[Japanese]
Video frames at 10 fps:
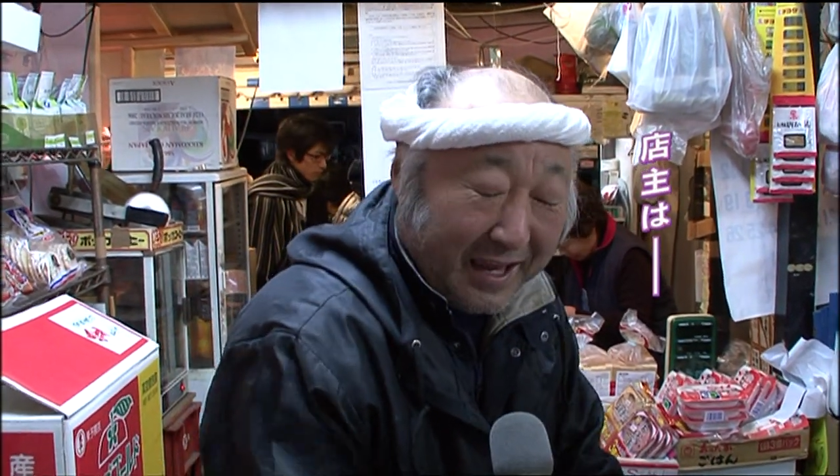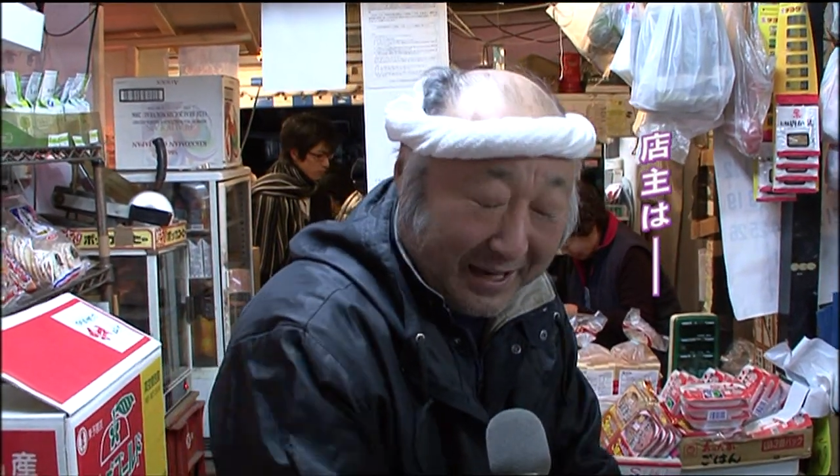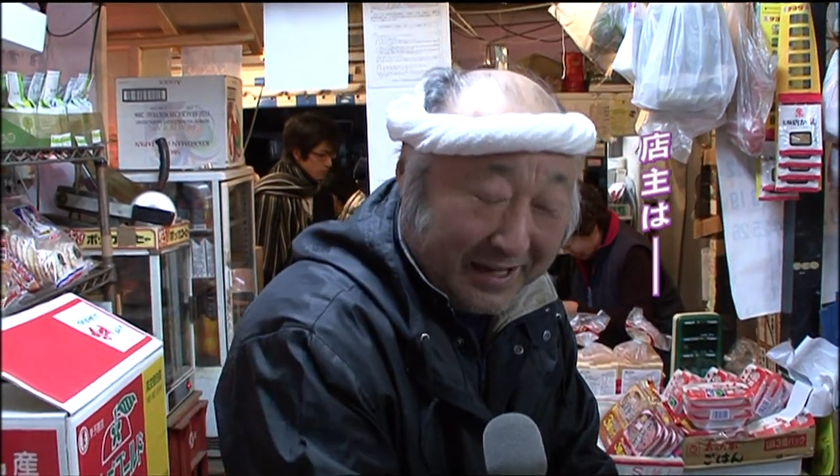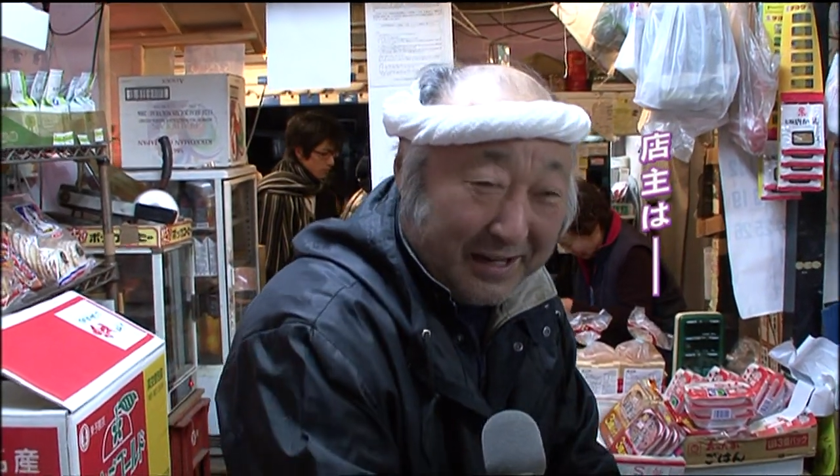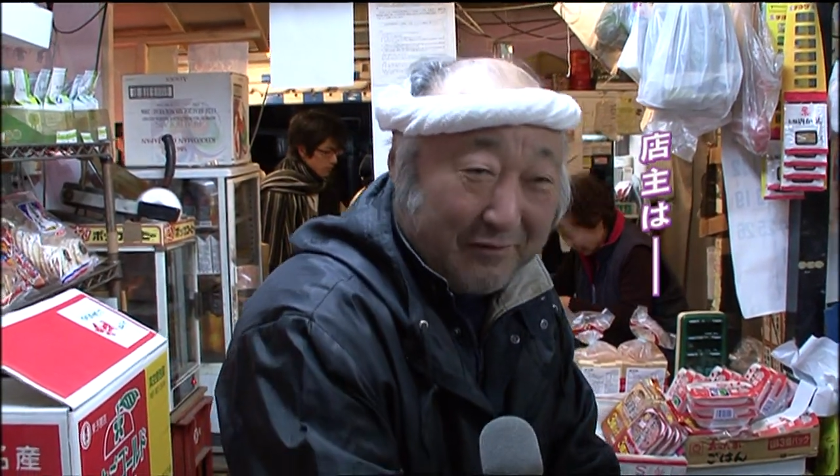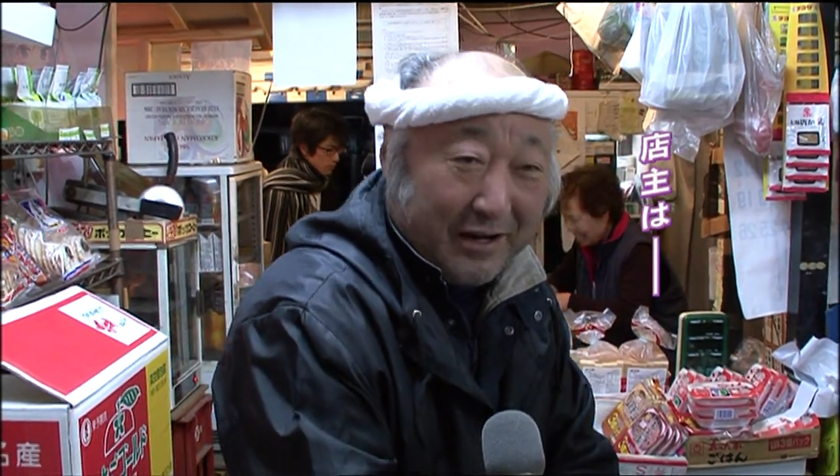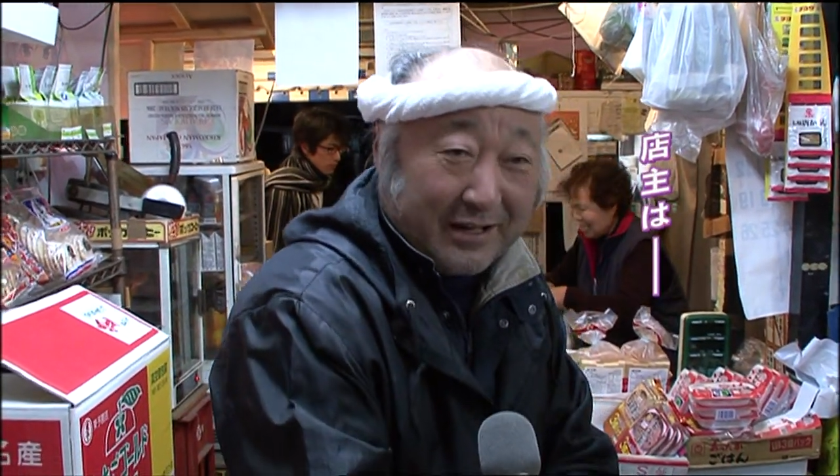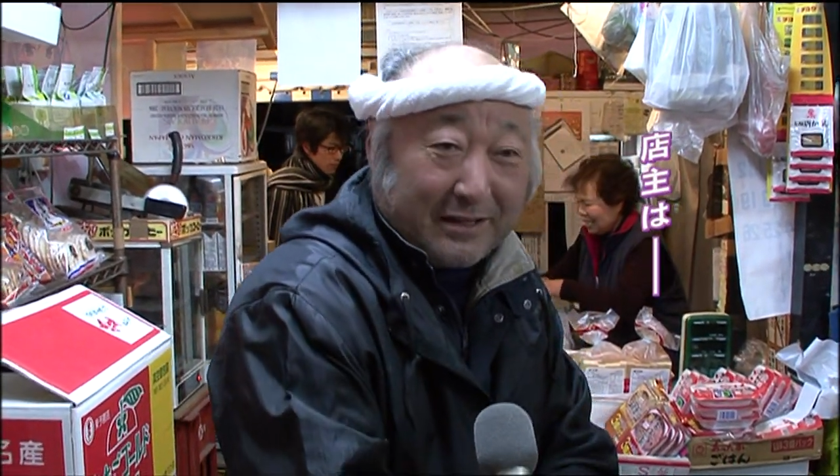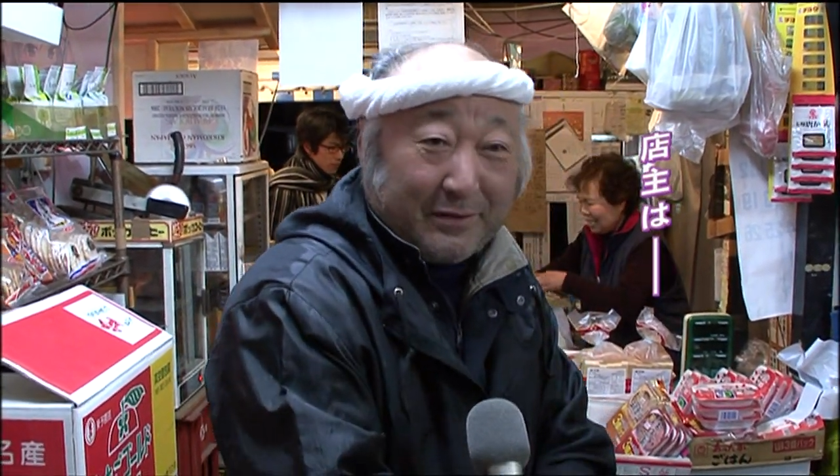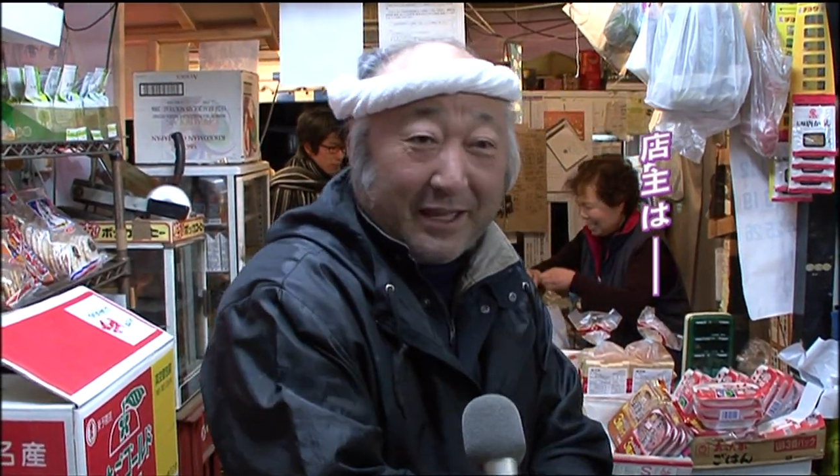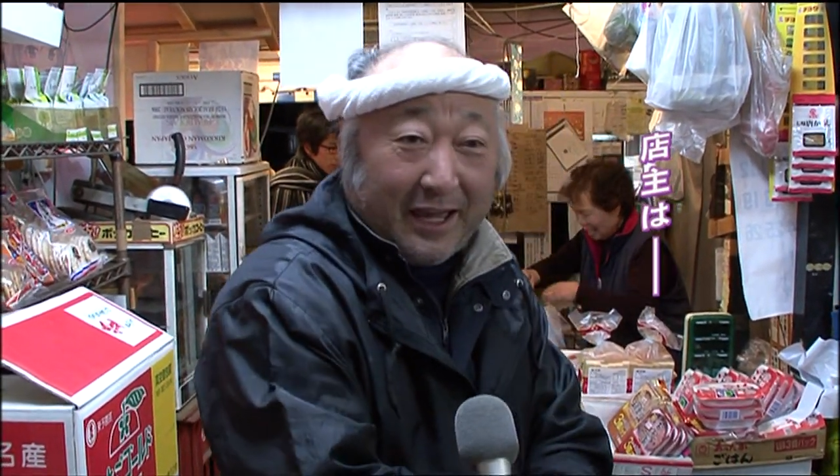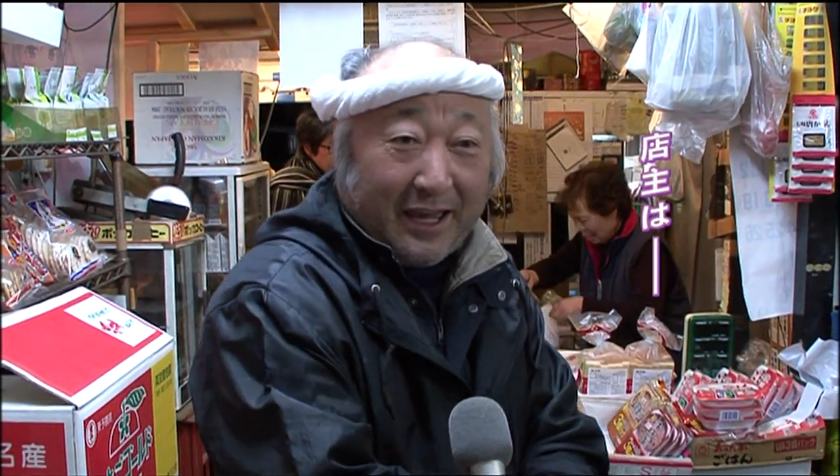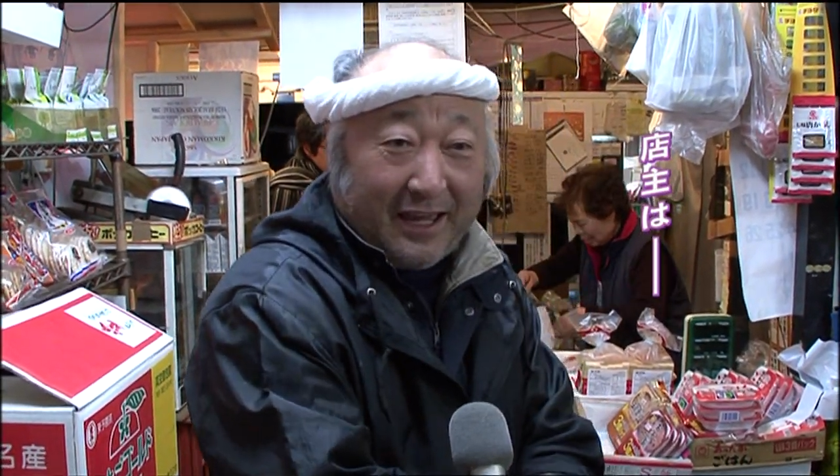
はいおかげさまで